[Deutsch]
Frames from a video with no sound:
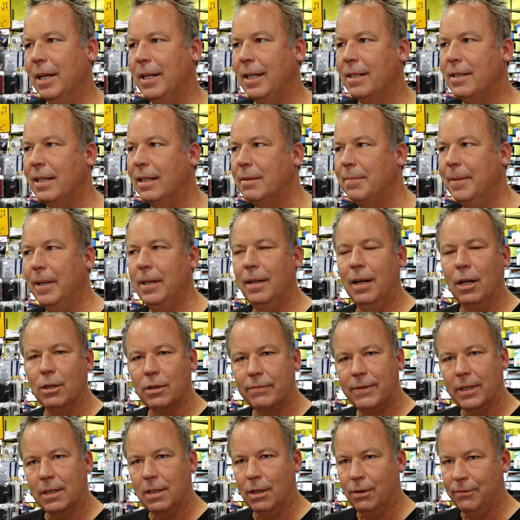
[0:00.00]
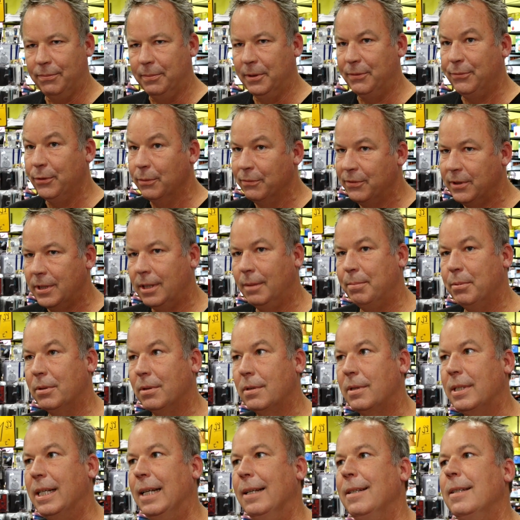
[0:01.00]
machen jetzt erstmal einen Ausverkauf mit 50
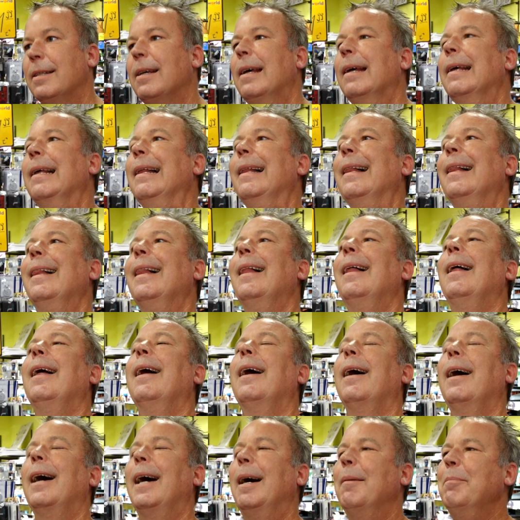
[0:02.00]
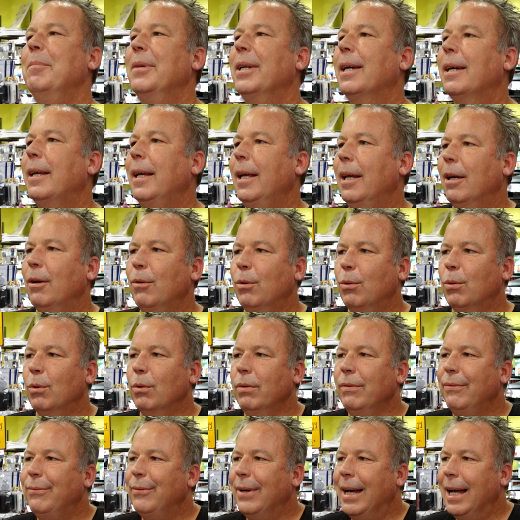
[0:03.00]
Prozent haben nachher
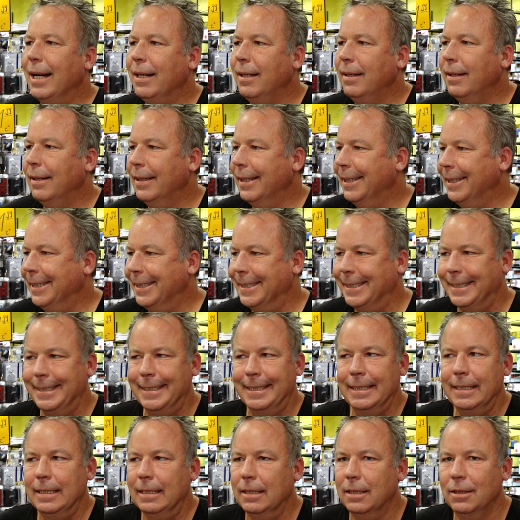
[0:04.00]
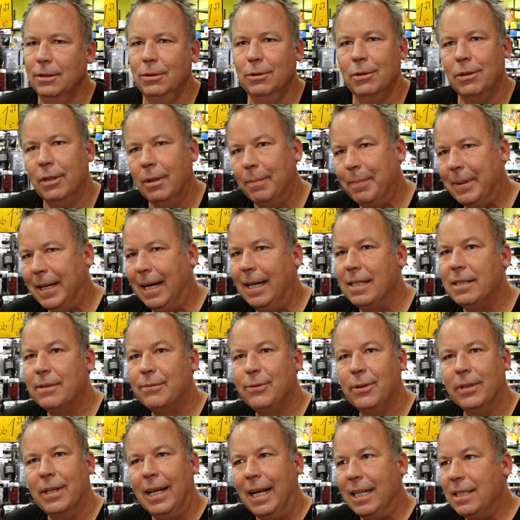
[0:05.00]
irgendwann äh, nur noch Preise
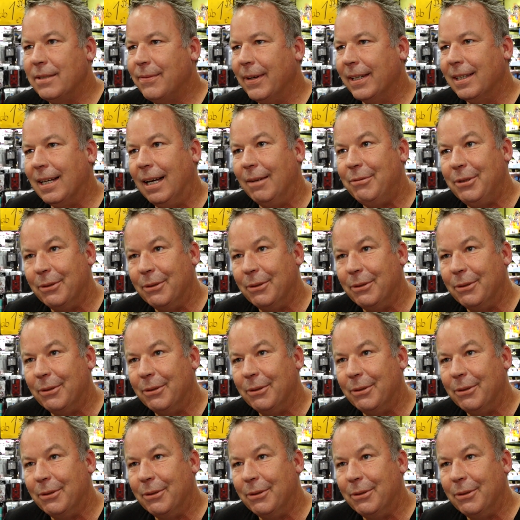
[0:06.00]
von 1, 2, 3,